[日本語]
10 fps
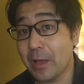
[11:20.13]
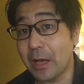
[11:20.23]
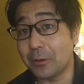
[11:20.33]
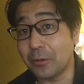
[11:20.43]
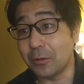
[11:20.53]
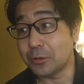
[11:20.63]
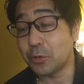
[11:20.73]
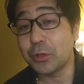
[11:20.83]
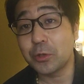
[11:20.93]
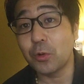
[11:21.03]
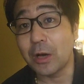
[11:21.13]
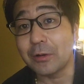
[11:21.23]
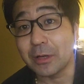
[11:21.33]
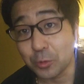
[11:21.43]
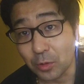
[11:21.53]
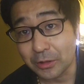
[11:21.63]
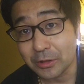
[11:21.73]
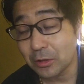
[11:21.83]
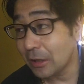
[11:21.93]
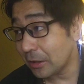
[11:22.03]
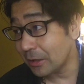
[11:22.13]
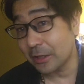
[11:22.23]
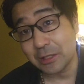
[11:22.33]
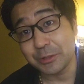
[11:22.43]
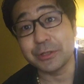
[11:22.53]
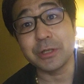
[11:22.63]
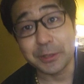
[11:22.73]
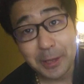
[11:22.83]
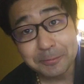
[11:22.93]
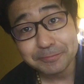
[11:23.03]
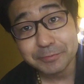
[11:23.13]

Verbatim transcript: あの、上陸許可あるかどうかってか、かなり厳しいですからね。